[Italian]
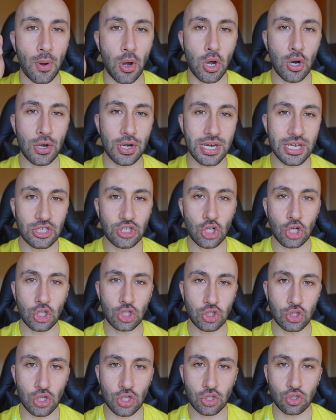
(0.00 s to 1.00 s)

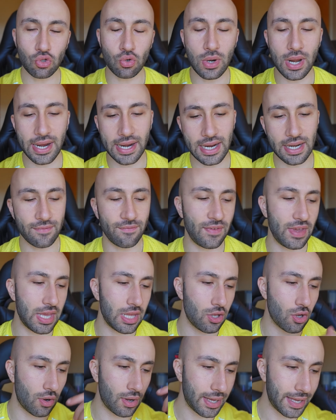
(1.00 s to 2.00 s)
polliciozzo in su like al
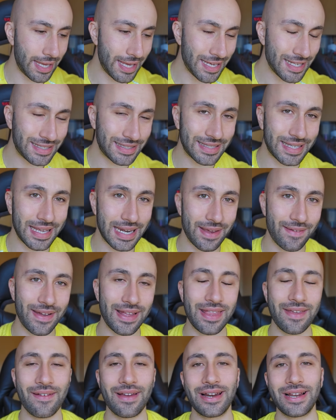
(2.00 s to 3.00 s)
video
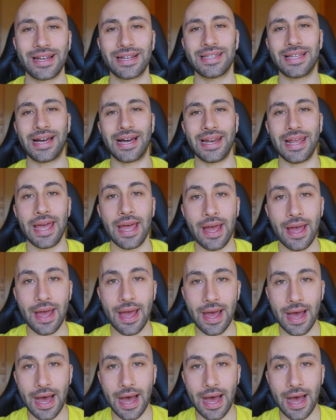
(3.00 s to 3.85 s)
iscrivetevi al canale